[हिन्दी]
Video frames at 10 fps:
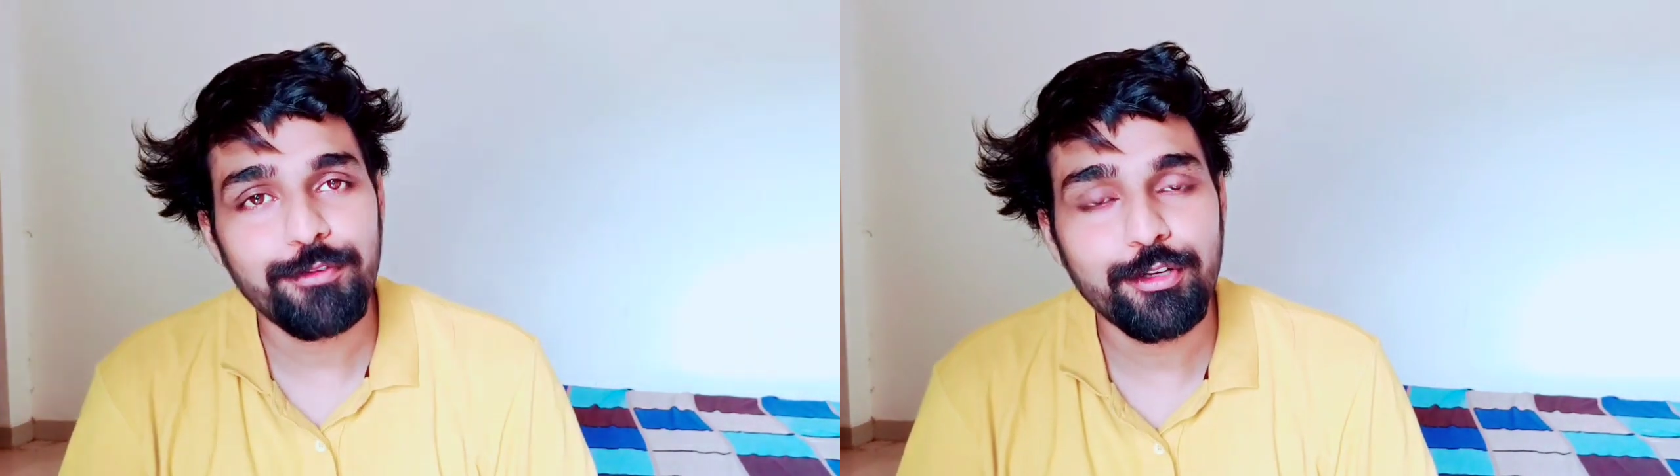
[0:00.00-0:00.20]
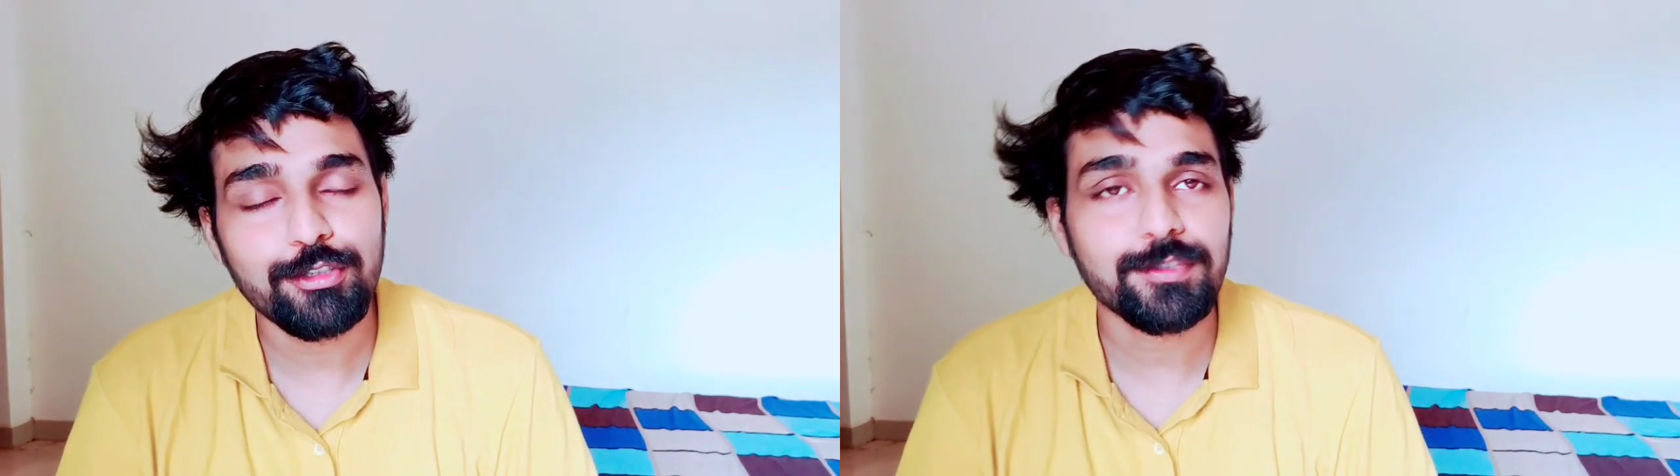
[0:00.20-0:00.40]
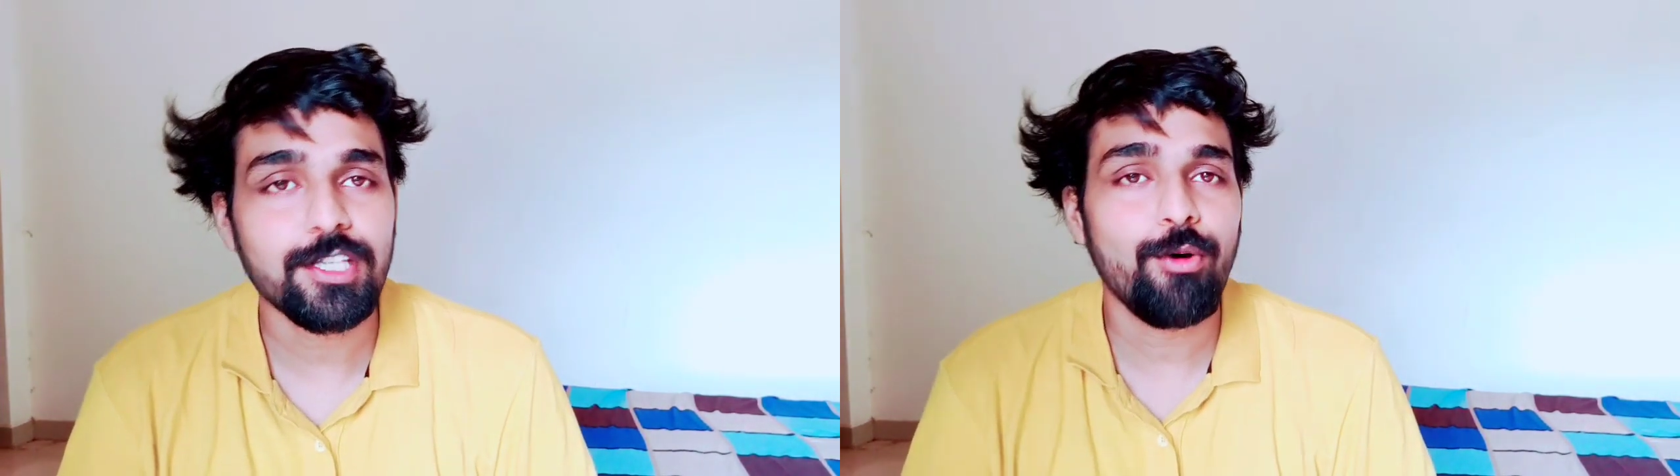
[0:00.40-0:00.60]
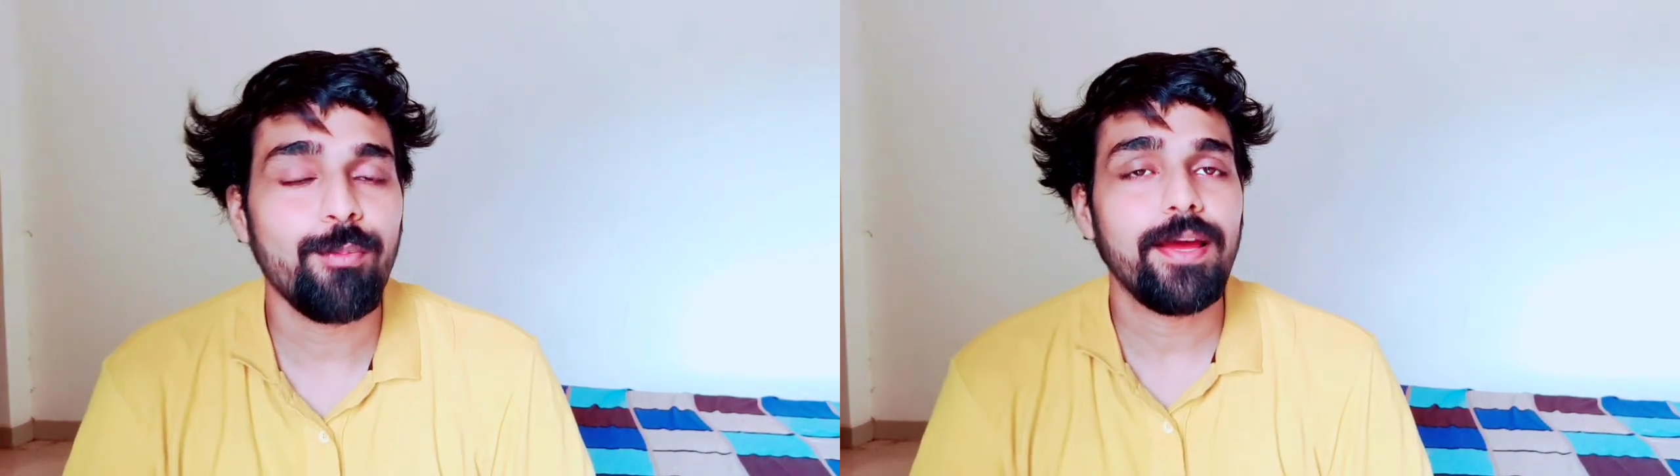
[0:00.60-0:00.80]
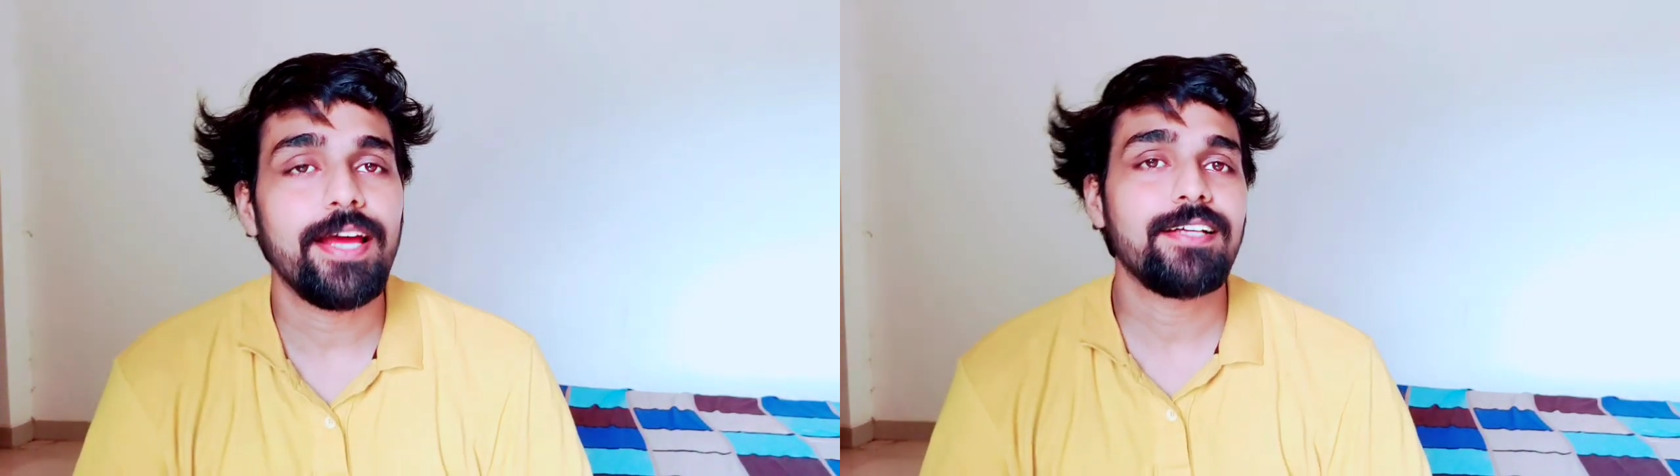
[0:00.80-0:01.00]
वीडियोस बताओ
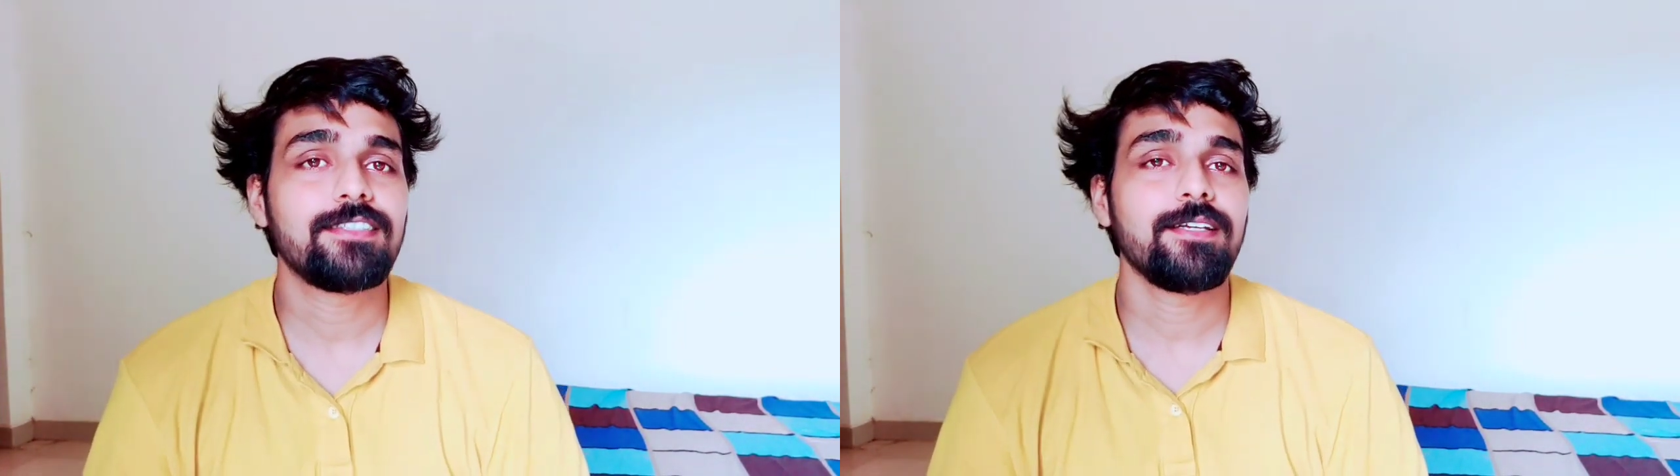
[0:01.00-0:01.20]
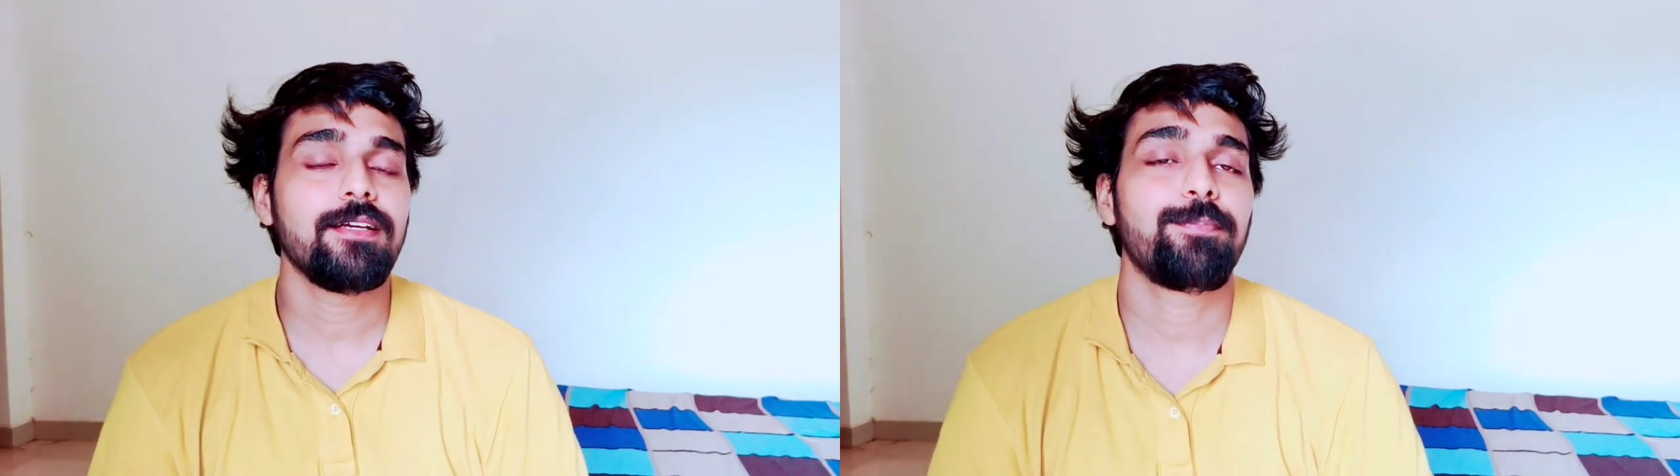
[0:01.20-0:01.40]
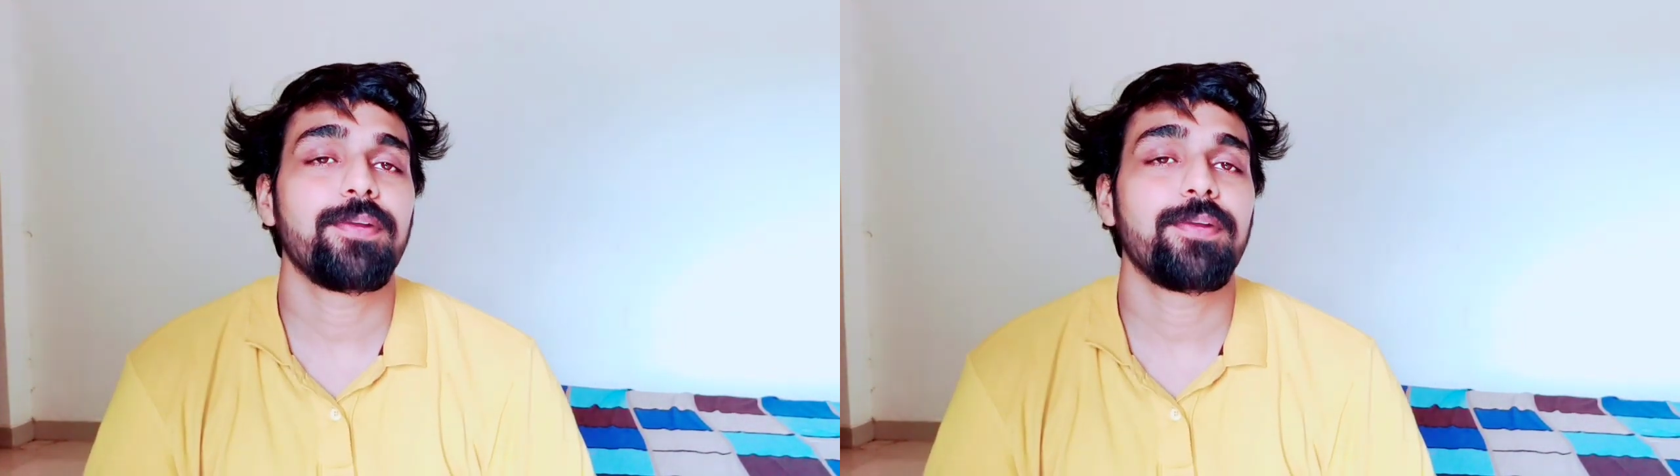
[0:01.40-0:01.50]
मैं ऐसे